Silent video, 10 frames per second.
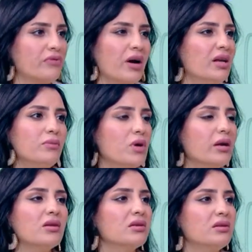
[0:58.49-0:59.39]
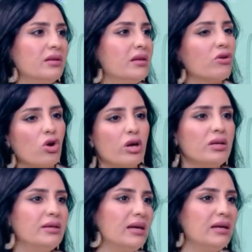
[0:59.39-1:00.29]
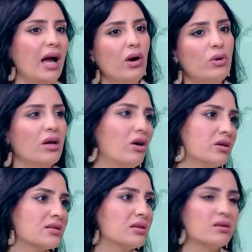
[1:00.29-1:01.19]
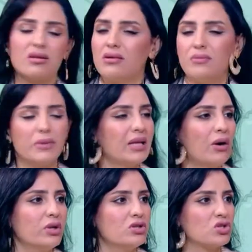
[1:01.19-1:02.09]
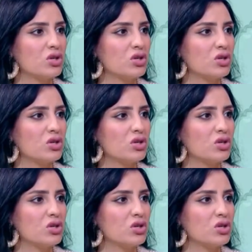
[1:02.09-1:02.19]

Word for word: فانا انا ضد ان الراجل يحاول يغير ست ما تحاولش